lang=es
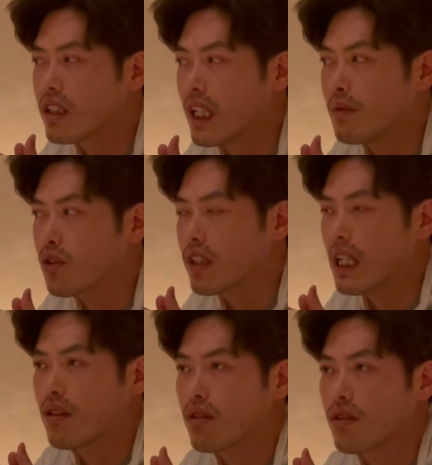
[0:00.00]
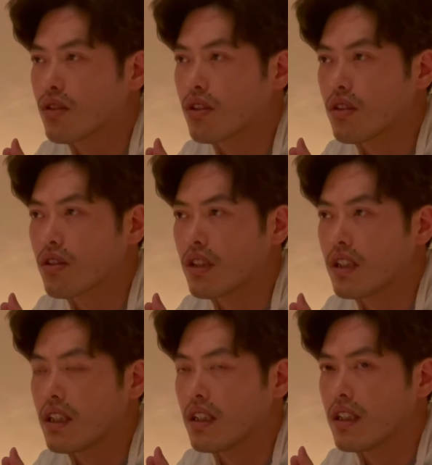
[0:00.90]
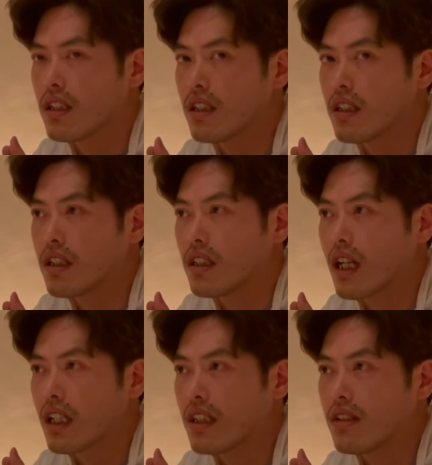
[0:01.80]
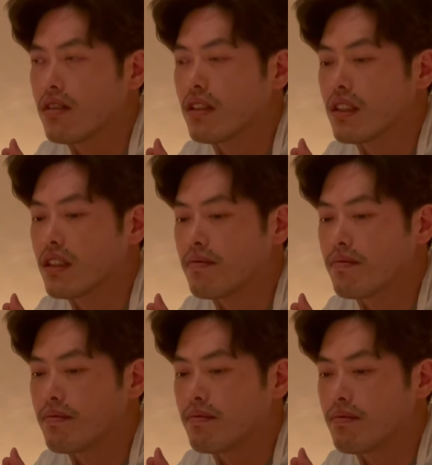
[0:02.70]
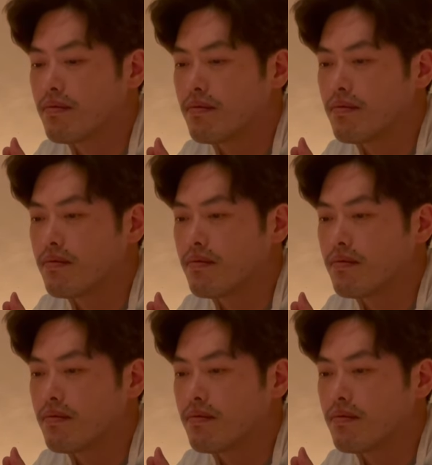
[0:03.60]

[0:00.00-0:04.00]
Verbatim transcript: que hemos creado nosotros eh, aquí, ¿no? Em,